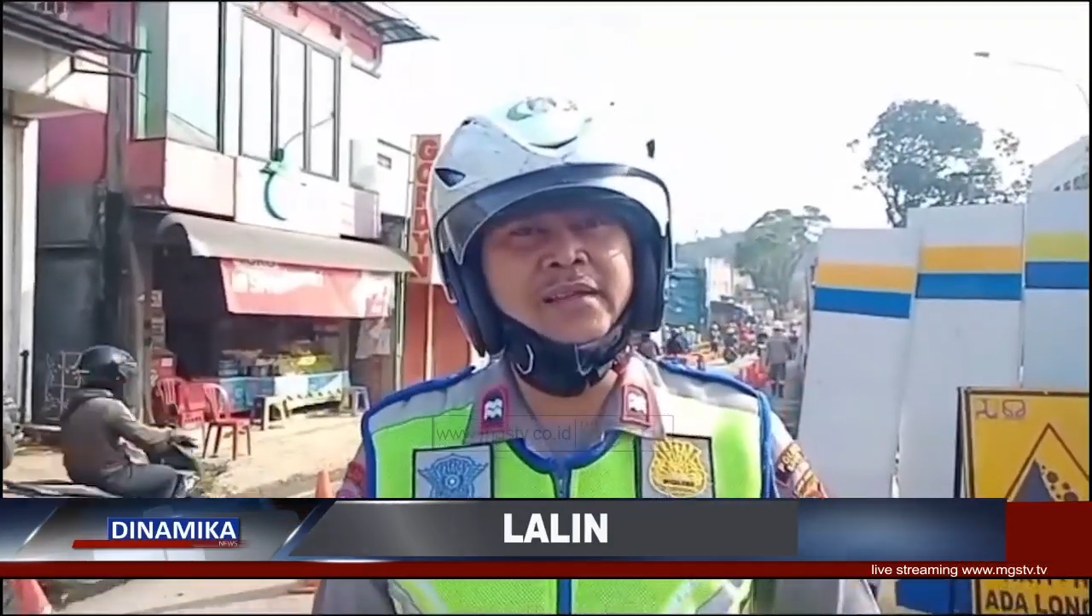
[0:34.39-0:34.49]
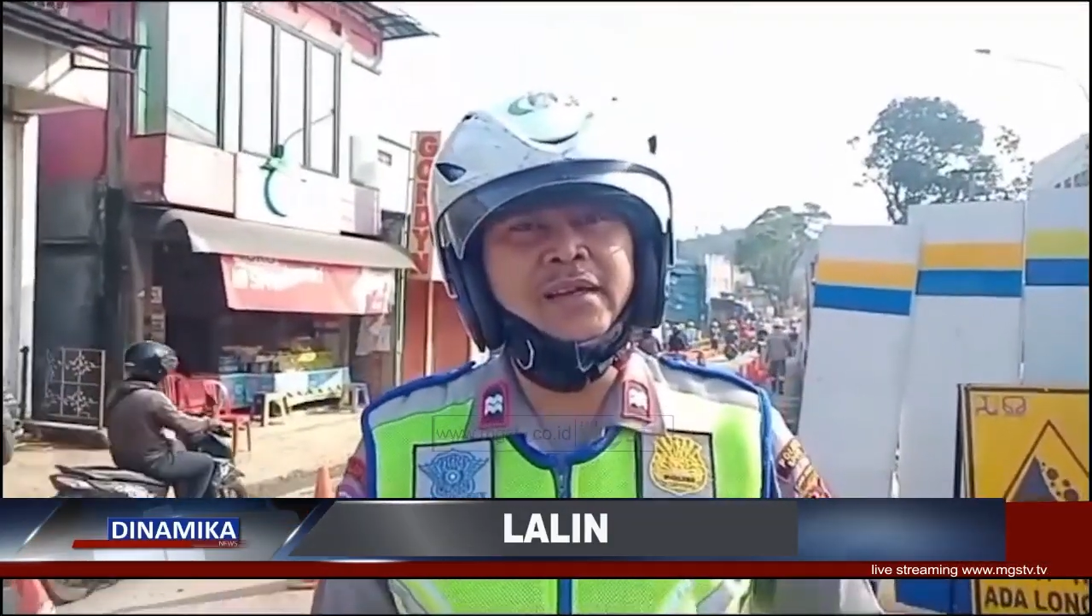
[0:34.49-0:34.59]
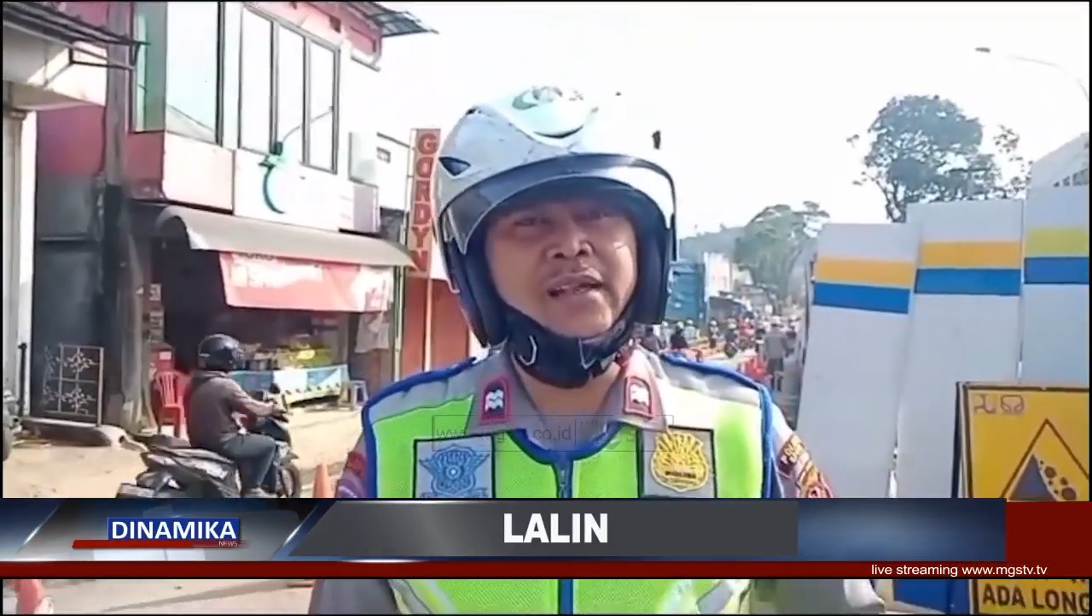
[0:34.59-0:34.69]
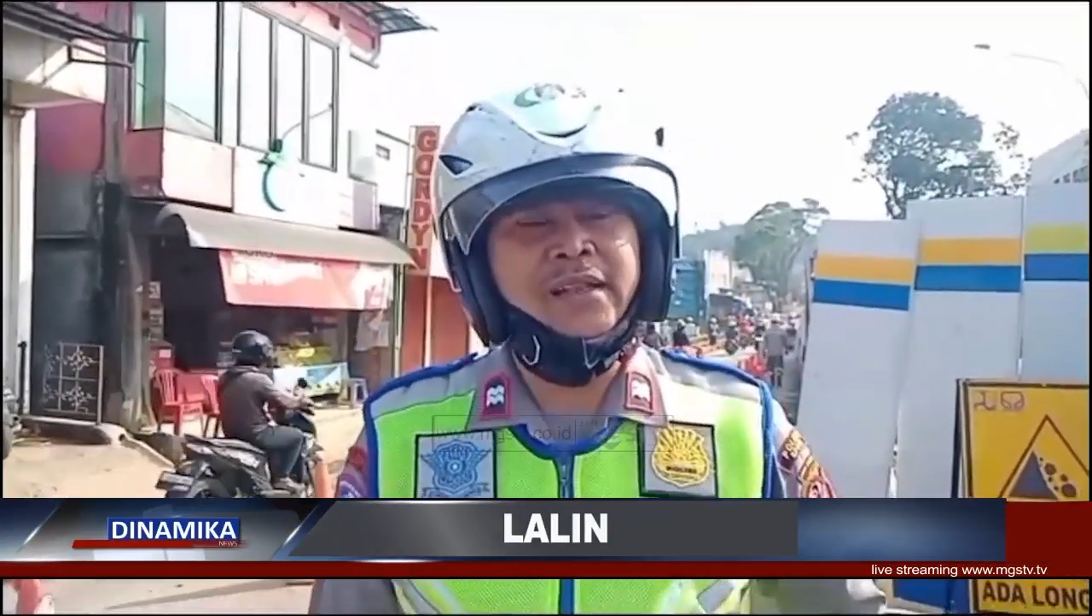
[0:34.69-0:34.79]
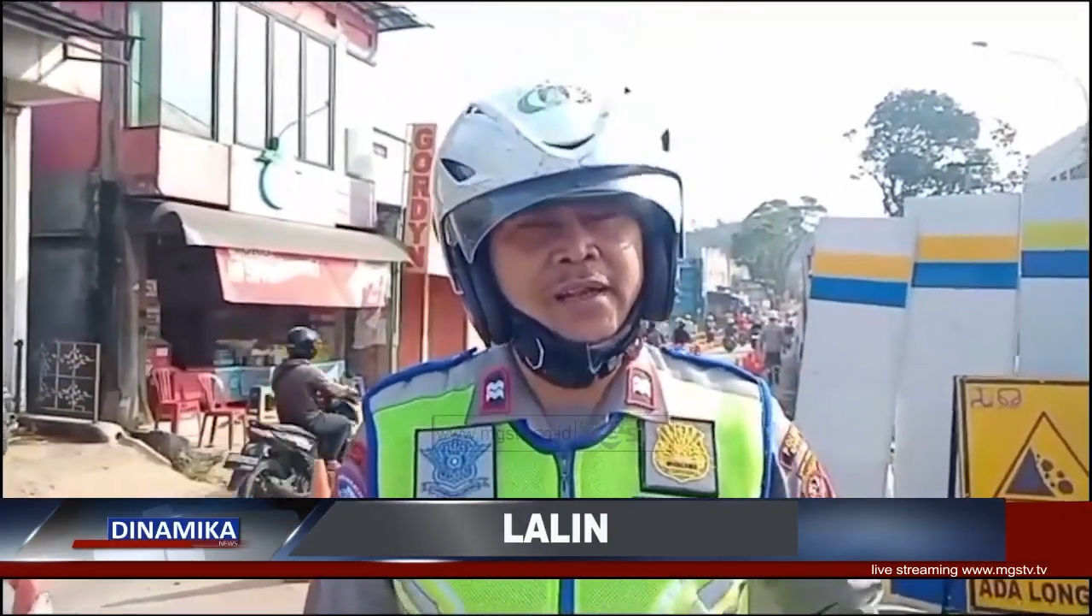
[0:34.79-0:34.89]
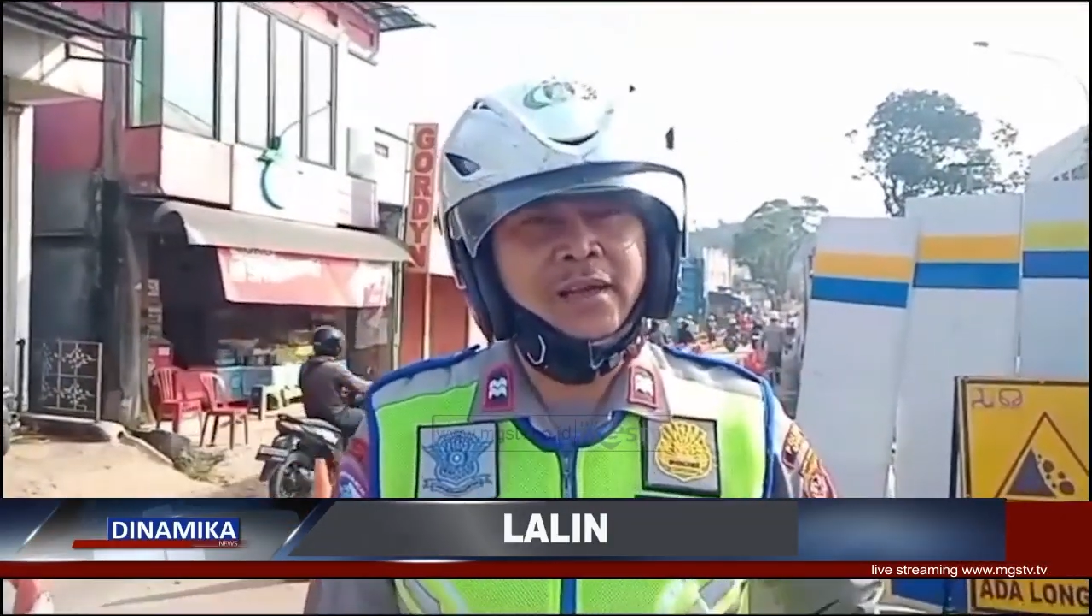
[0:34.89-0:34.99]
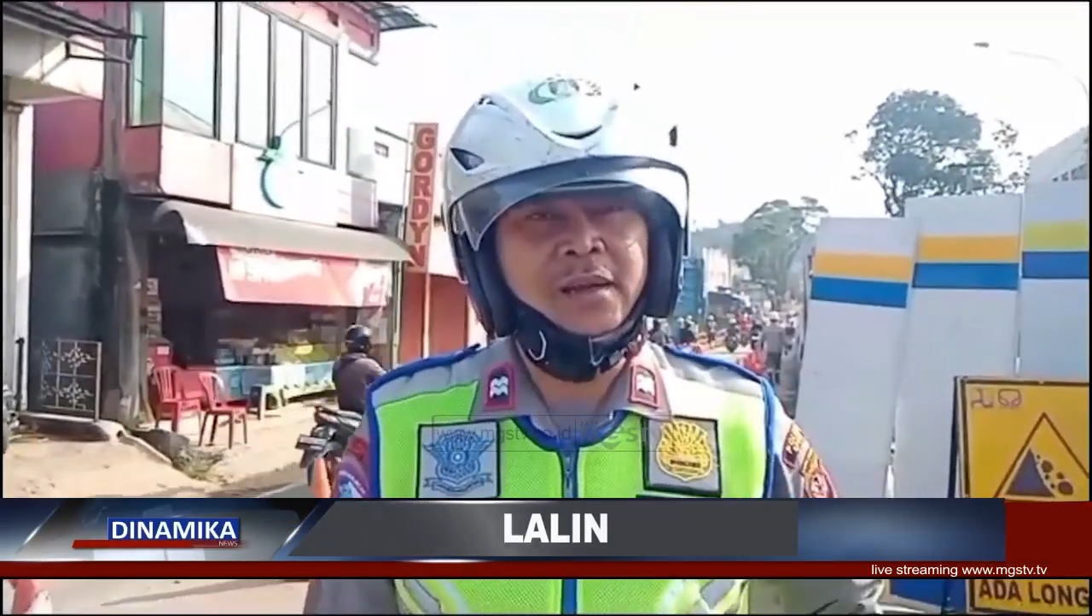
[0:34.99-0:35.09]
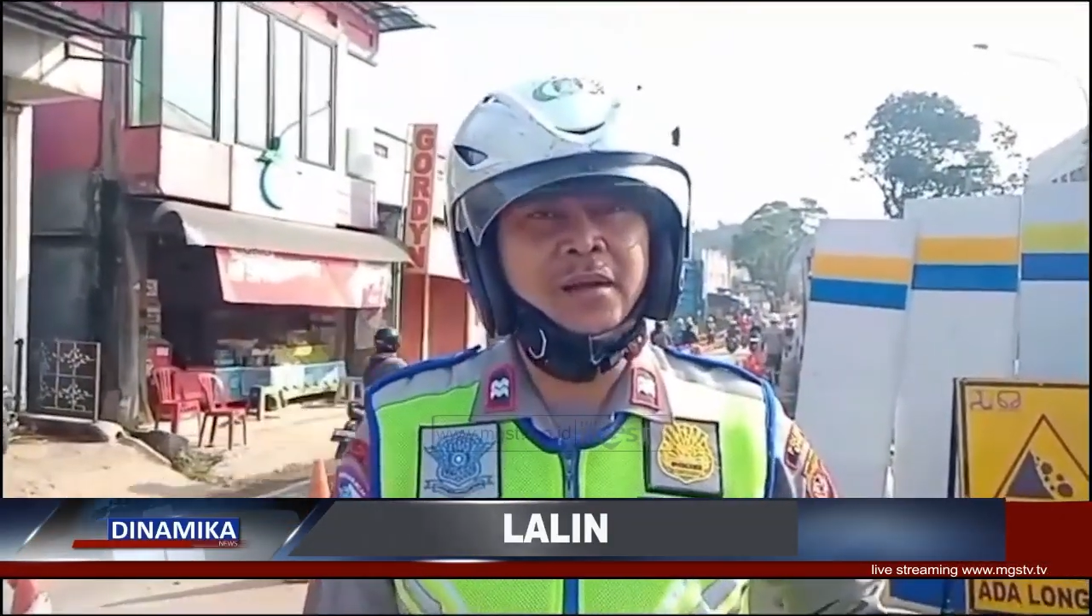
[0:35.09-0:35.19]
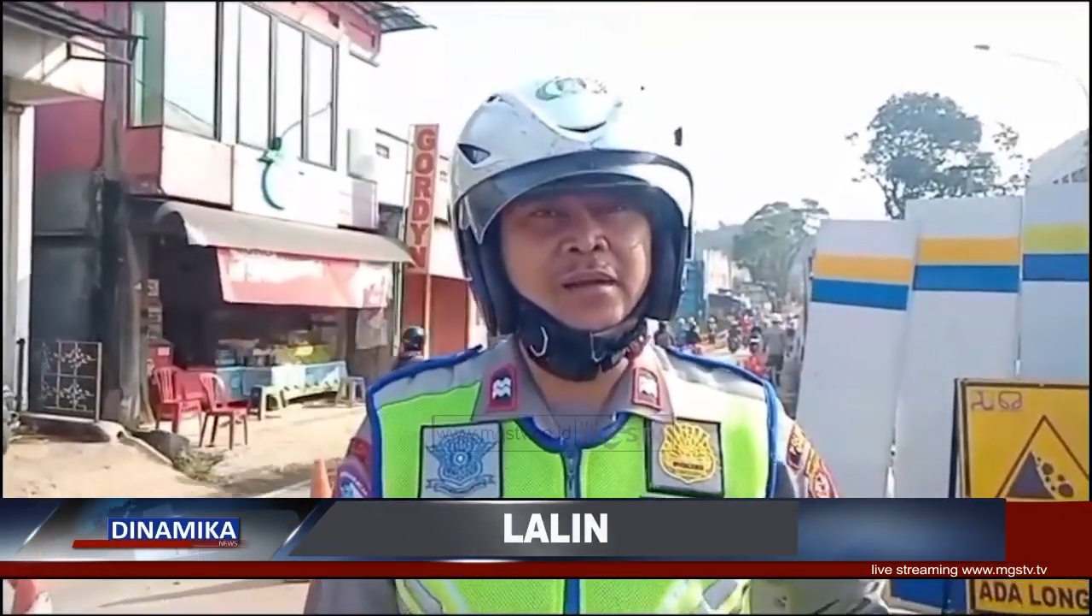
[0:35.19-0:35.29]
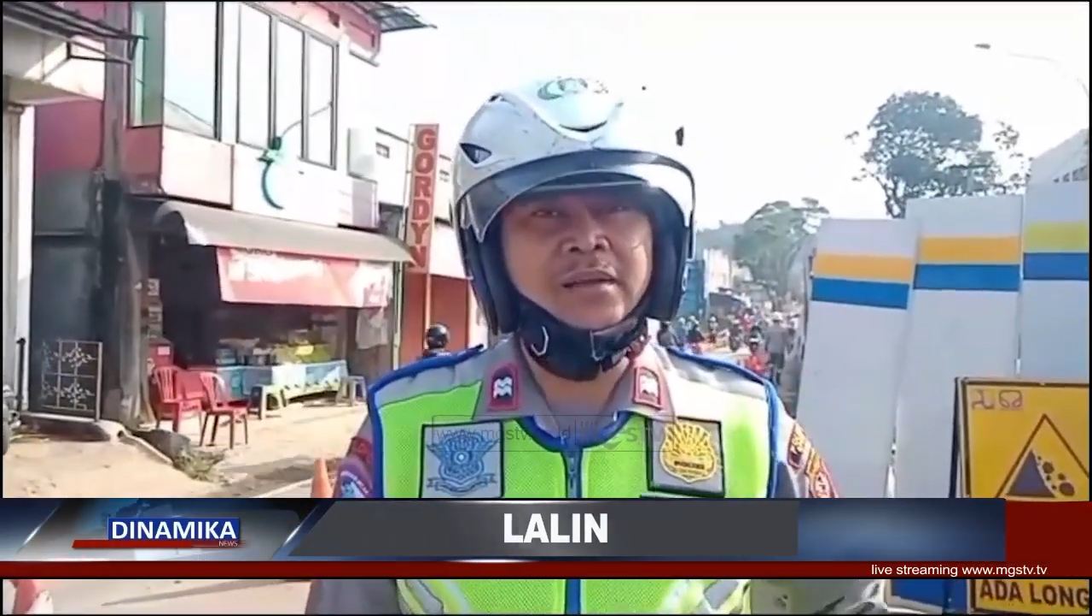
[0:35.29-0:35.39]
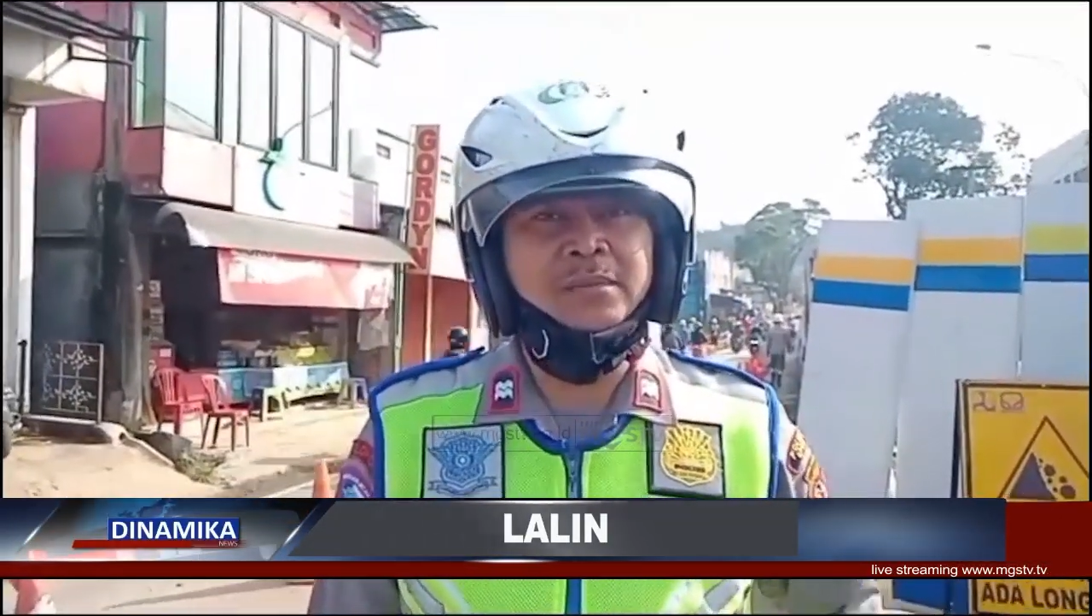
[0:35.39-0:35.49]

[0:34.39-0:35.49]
Kertek, eh,